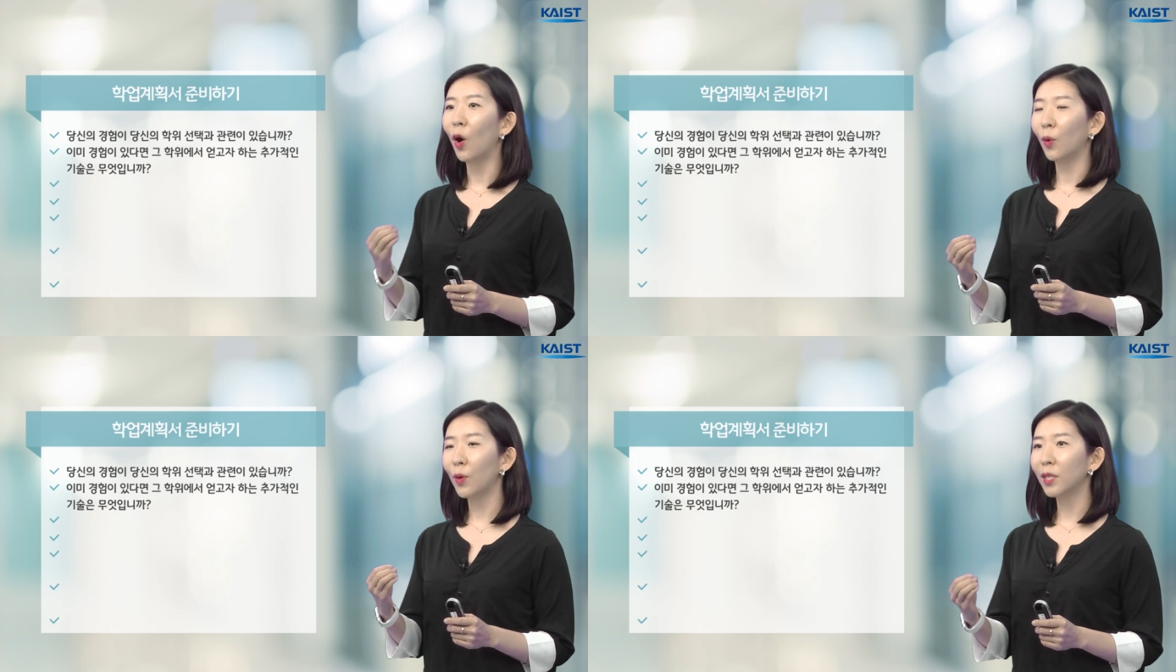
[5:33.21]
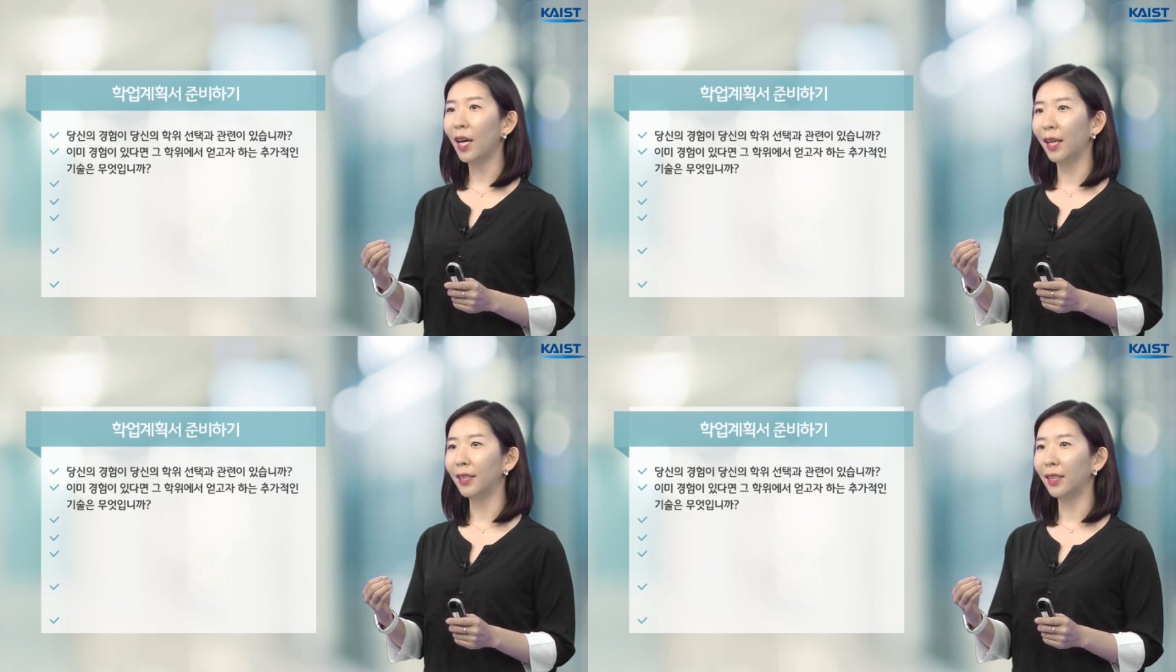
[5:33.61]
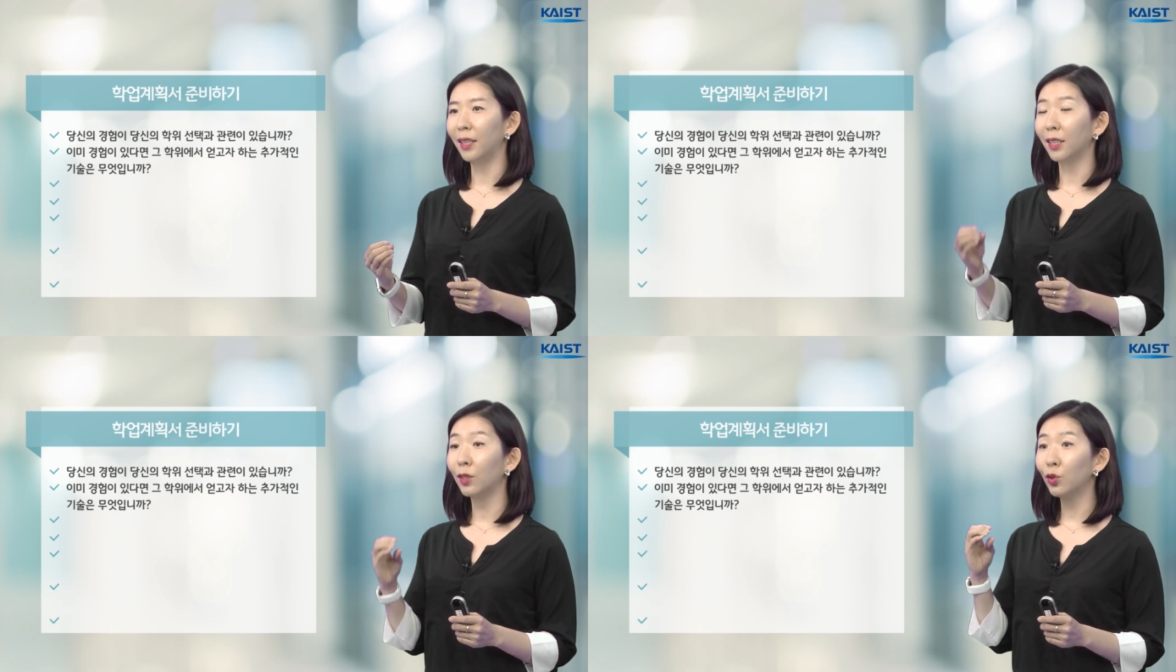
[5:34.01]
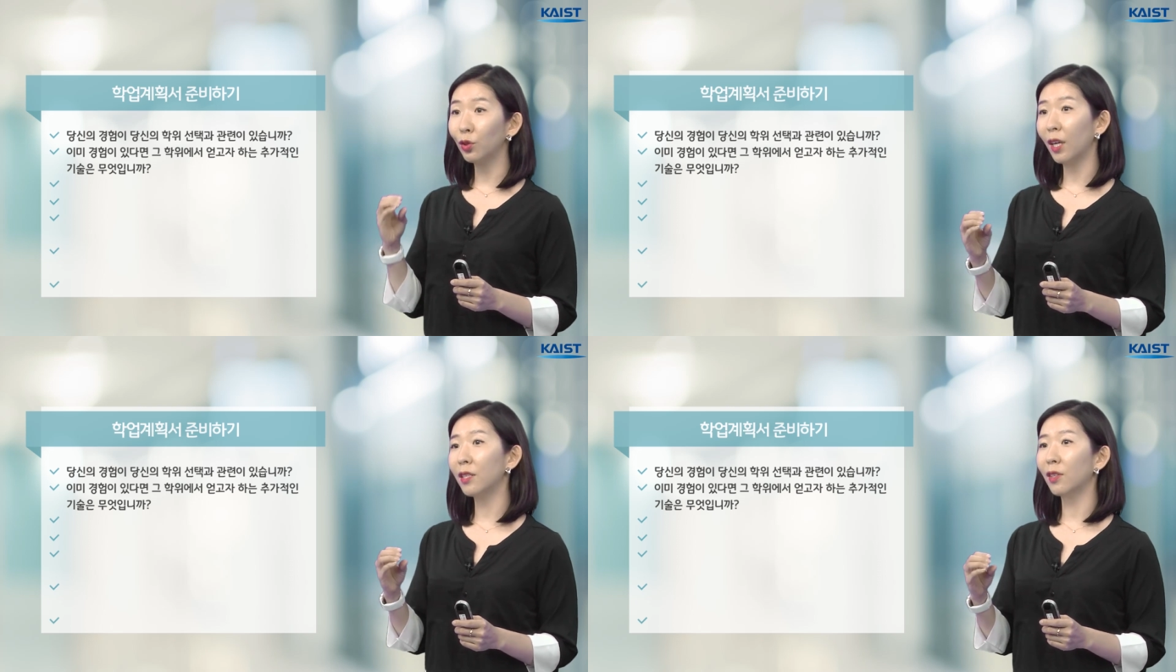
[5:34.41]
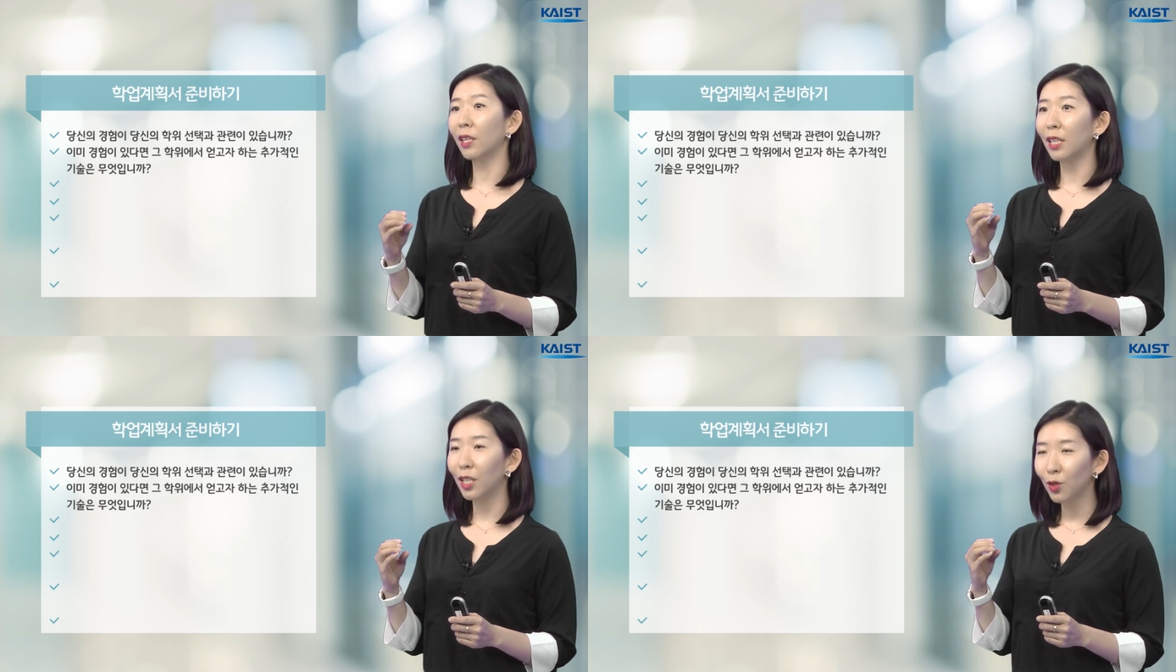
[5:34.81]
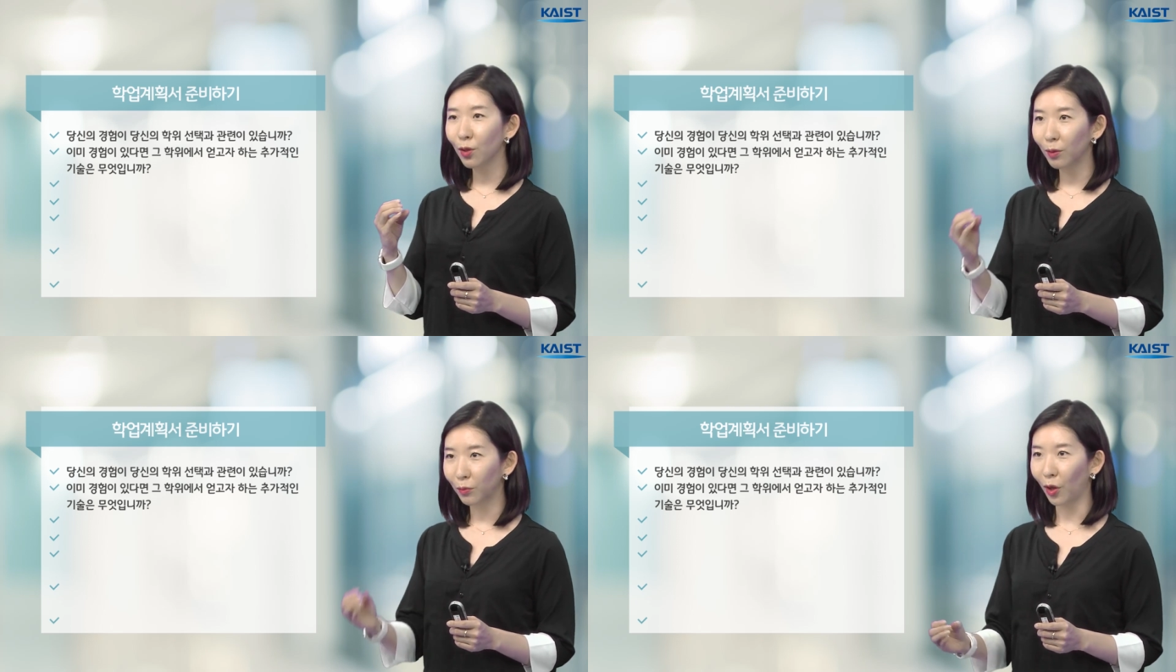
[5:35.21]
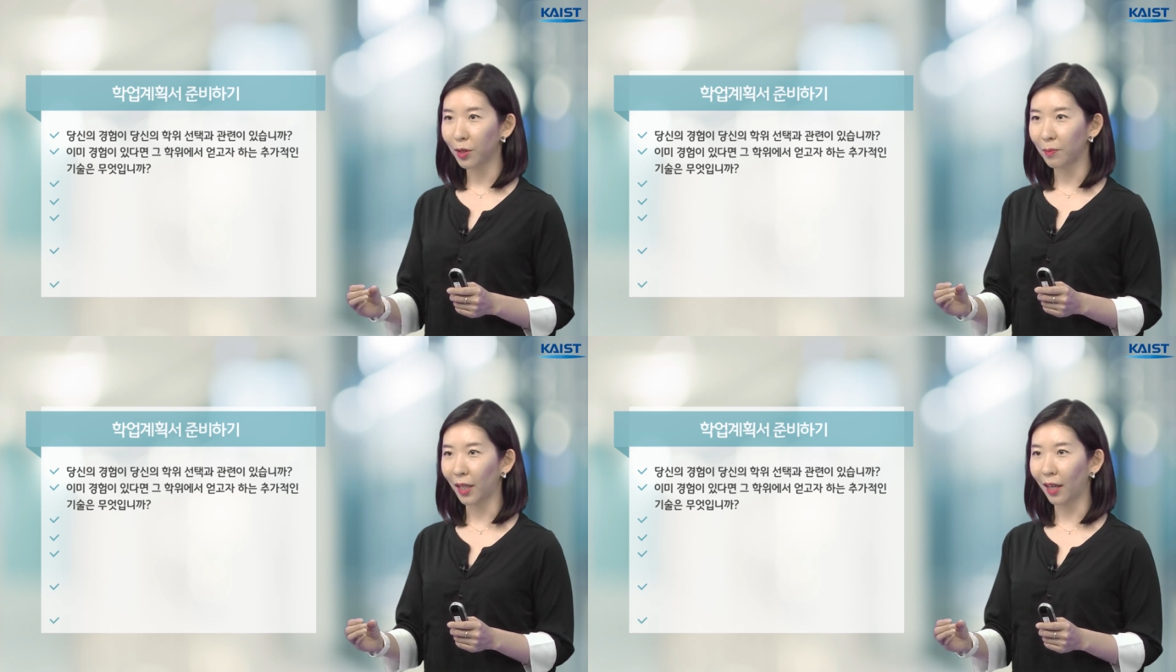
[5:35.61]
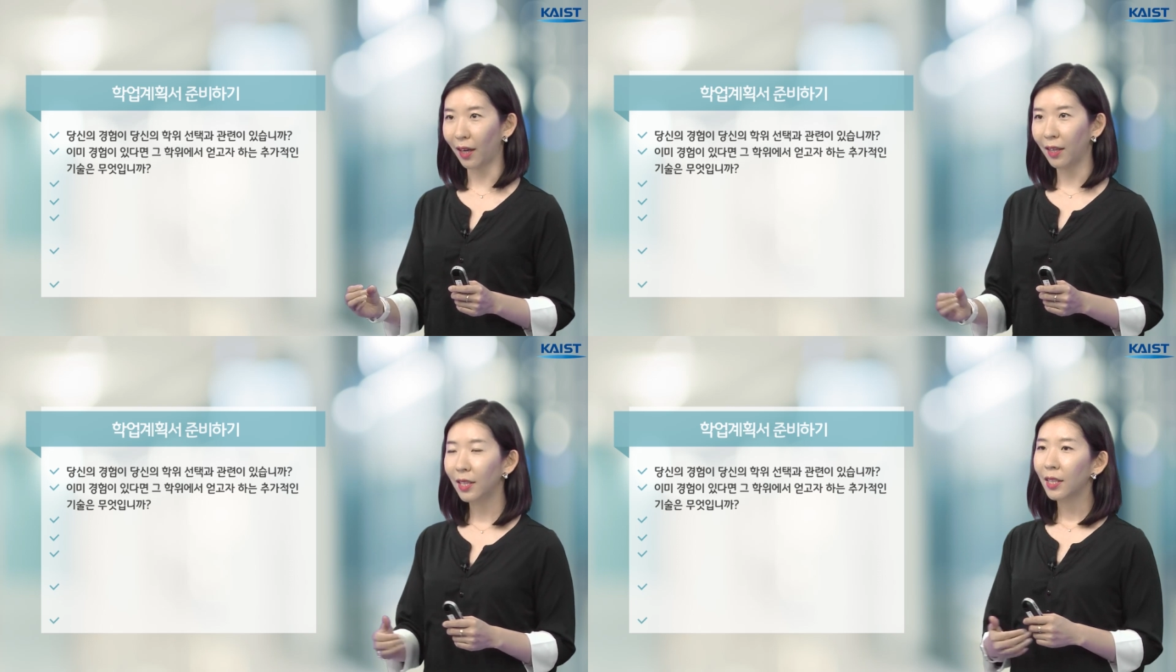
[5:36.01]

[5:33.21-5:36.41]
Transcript: 얻고자 하는 그 추가적인 기술은 무엇입니까?